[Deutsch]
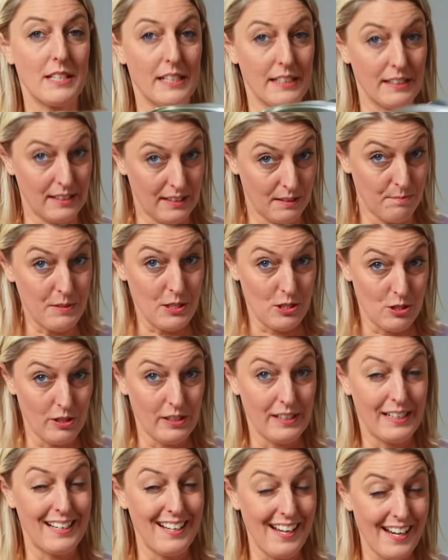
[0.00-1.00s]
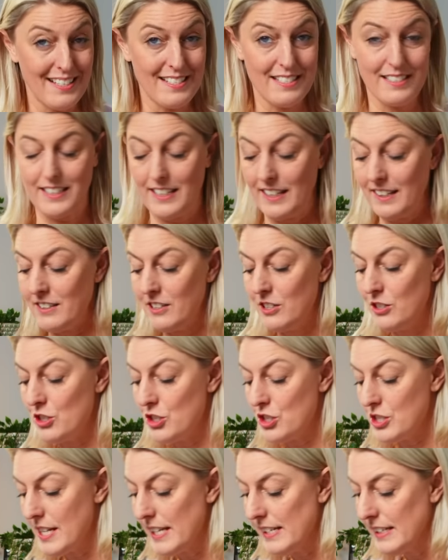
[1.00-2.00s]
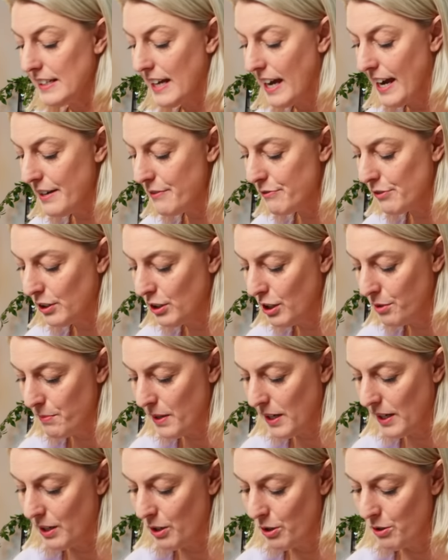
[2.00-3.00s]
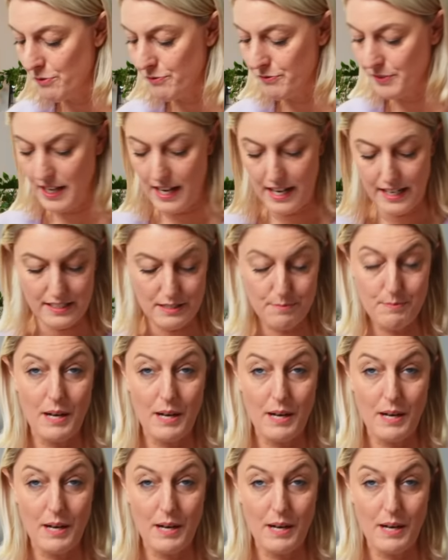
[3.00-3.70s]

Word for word: dann gibt es noch einen kleinen Trick. Stell den einfach nochmal rauf nach dem